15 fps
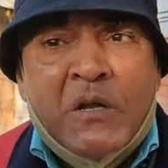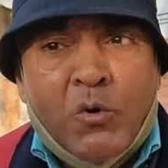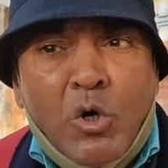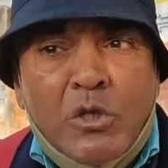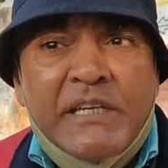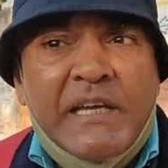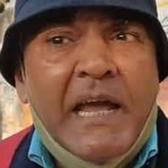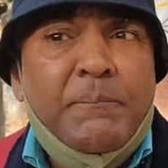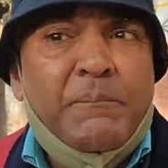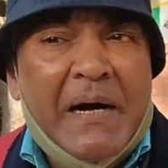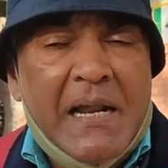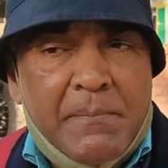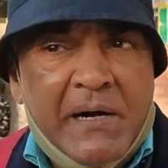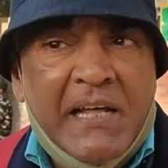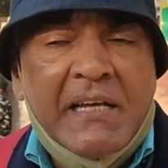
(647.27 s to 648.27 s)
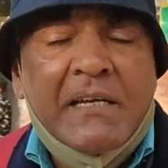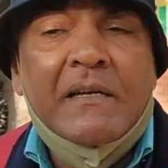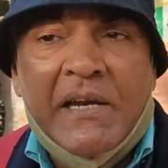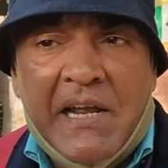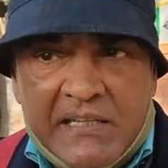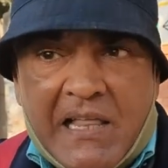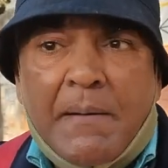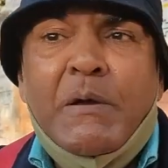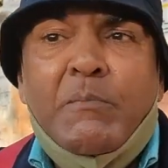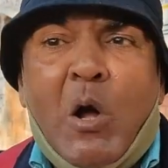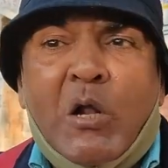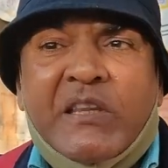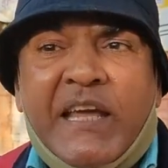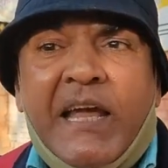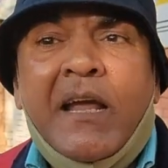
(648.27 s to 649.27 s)
खुद ये बड़े बड़े नेता भी
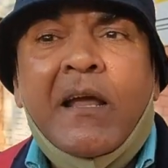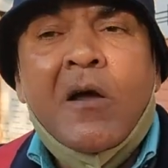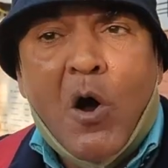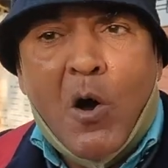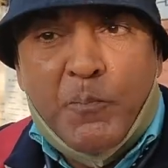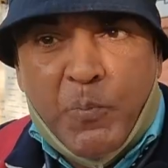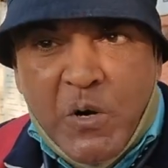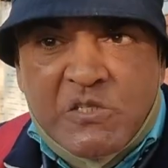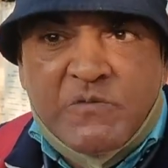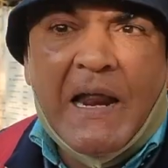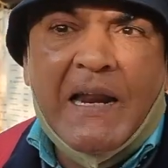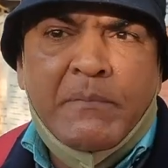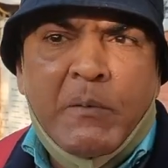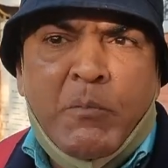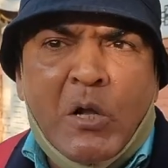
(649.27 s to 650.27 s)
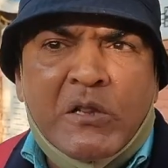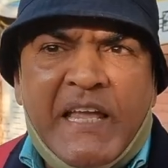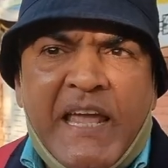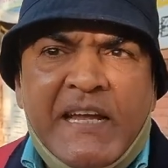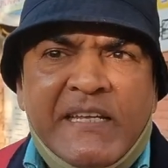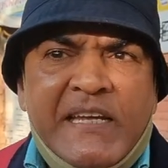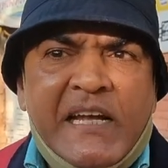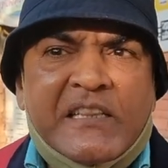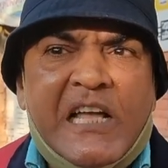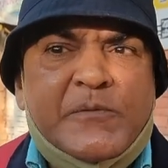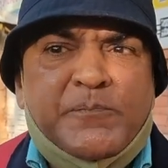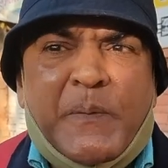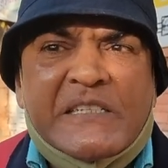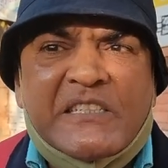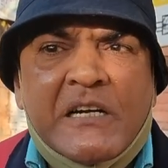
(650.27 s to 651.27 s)
बोलते हैं और पुलिस वाले भी बोलते हैं कि ये 10
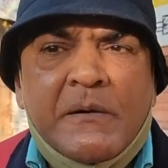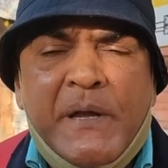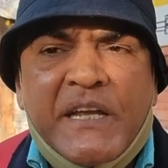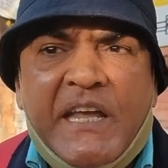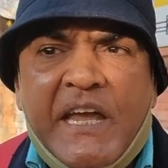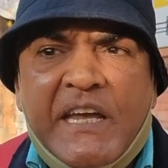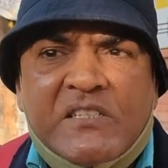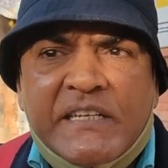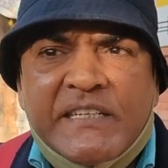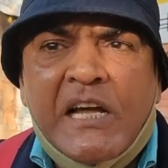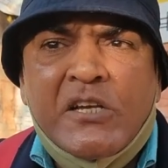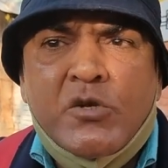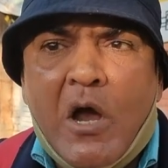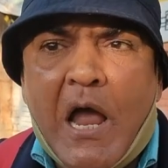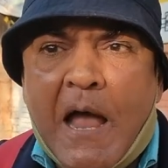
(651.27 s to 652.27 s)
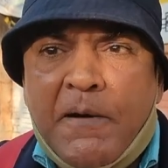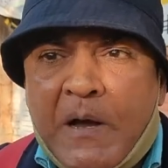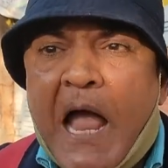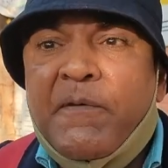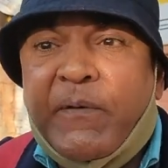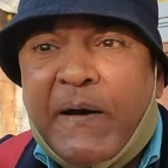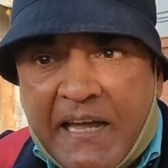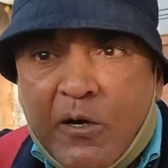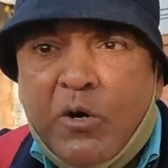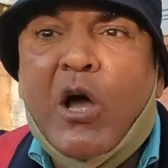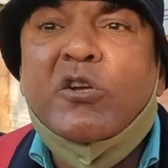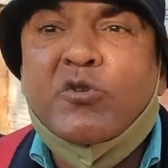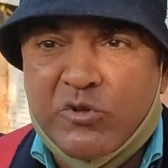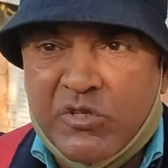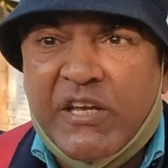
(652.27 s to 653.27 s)
परसेंट भी केस नहीं है जो एफ आई आर
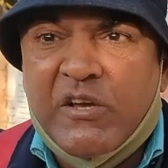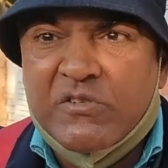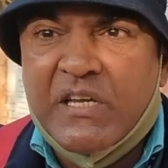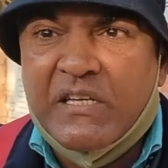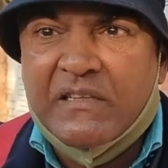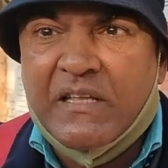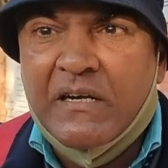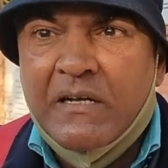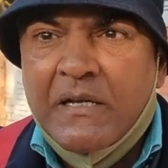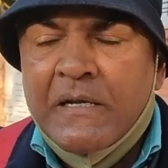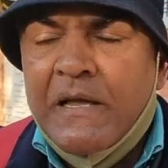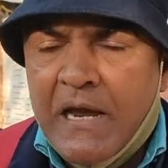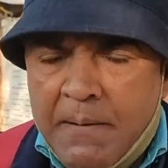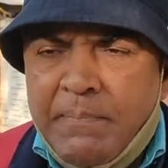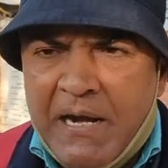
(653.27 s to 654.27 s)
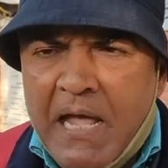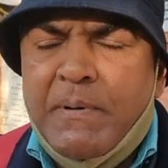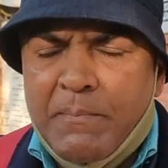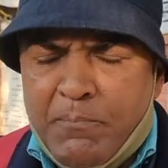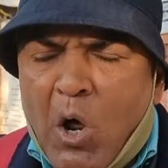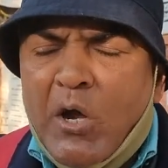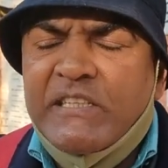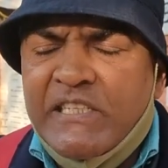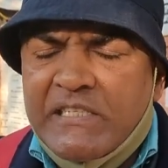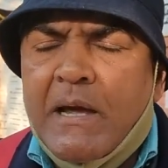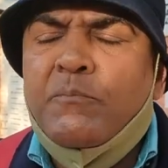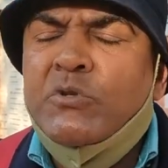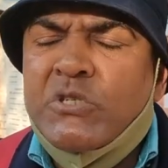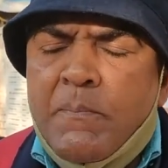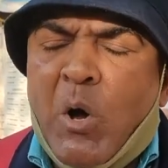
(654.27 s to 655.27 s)
लॉज होती है उसके अंदर एक मिनट मिनट बोलने
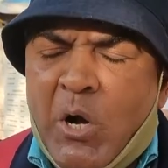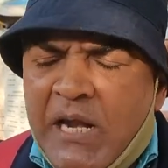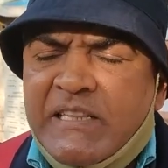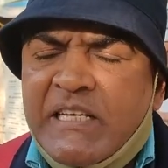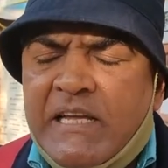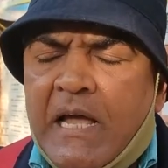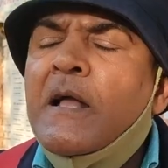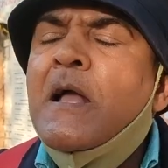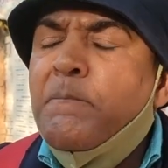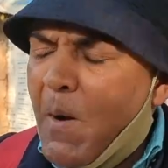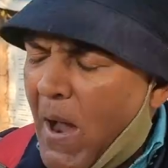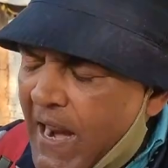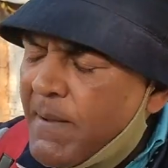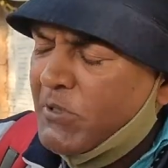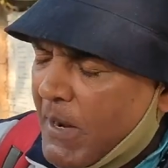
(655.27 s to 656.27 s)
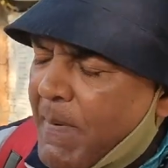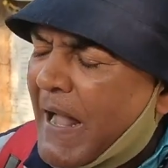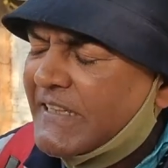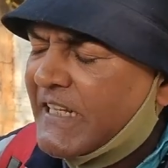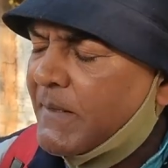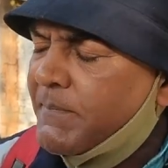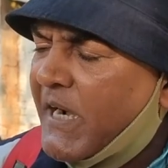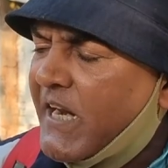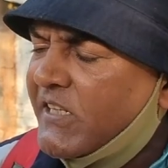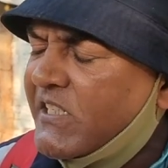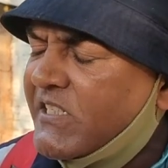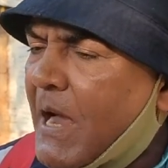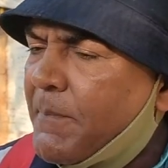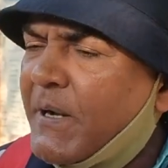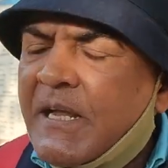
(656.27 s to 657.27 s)
दीजिए मुझे बोले दीजिए पहले मुझे बात खत्म करने
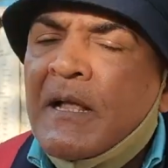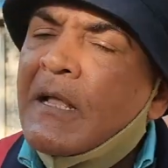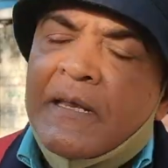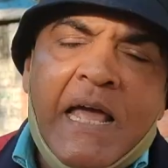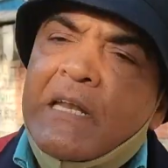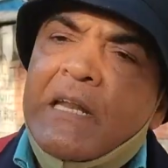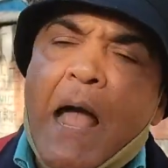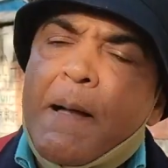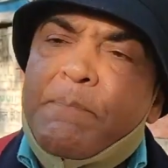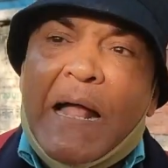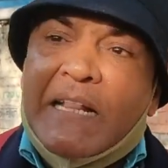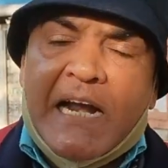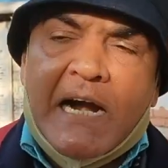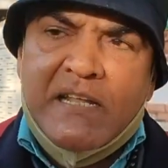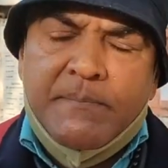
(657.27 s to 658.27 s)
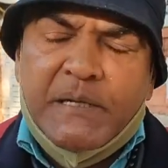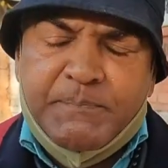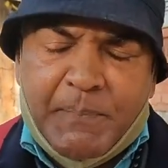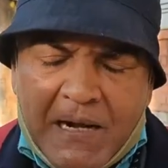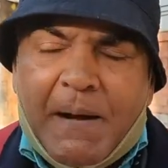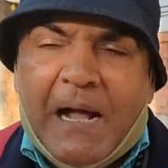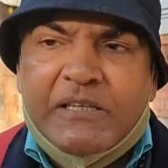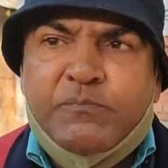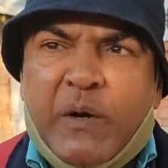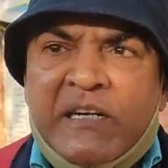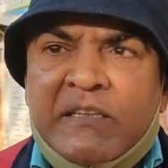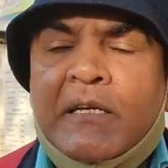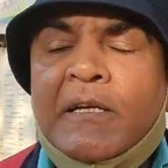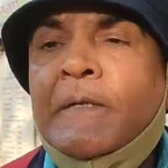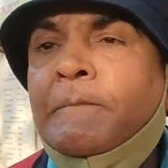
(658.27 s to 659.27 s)
दीजिए आपने नहीं नहीं आप बात काटिए मत पहले बात
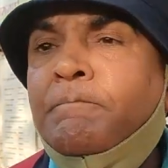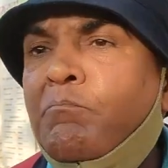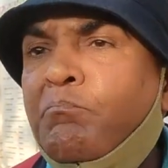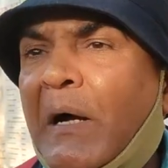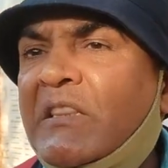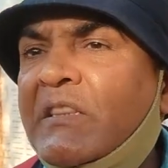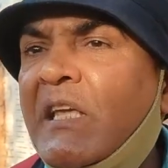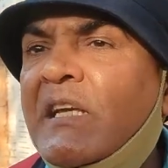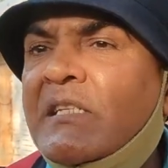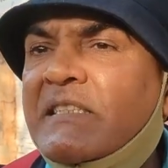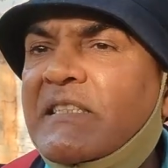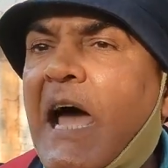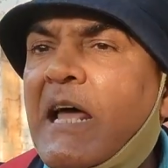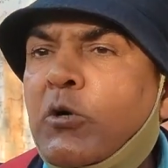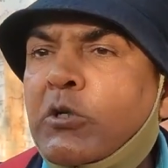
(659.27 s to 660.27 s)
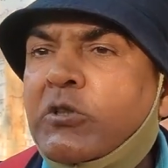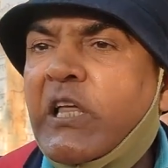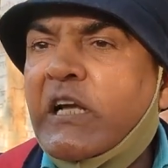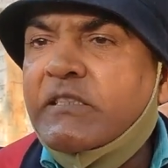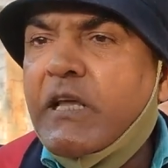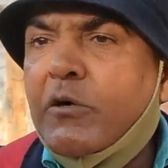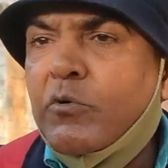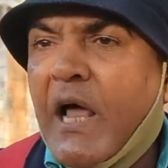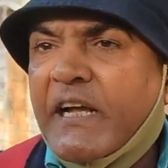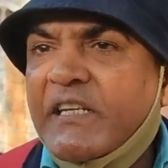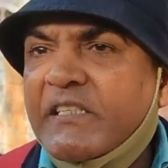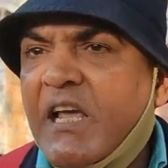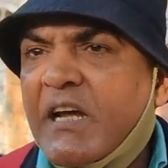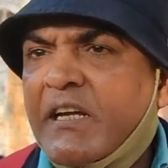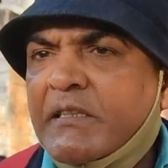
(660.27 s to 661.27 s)
करने दीजिए बत्तीस हजार को दस से गुना
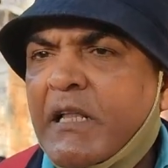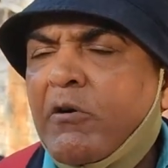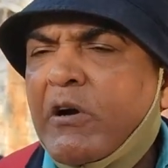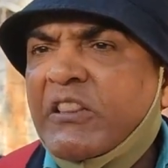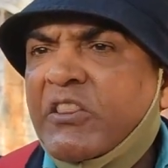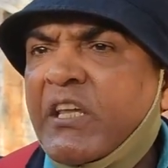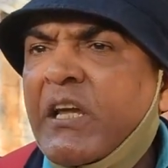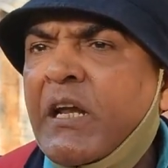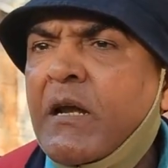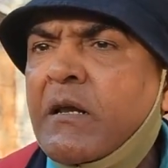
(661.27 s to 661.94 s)
कीजिए कितना हो गया तीन